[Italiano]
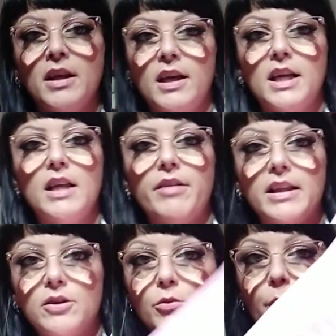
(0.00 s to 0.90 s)
e
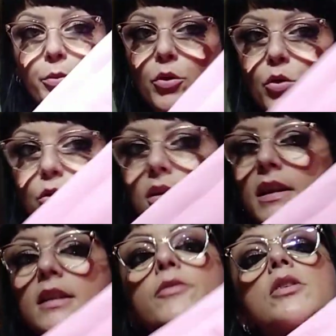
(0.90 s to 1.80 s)
davanti un po' più
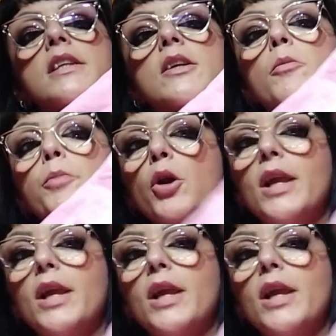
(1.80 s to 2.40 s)
corta. Devo dire un po'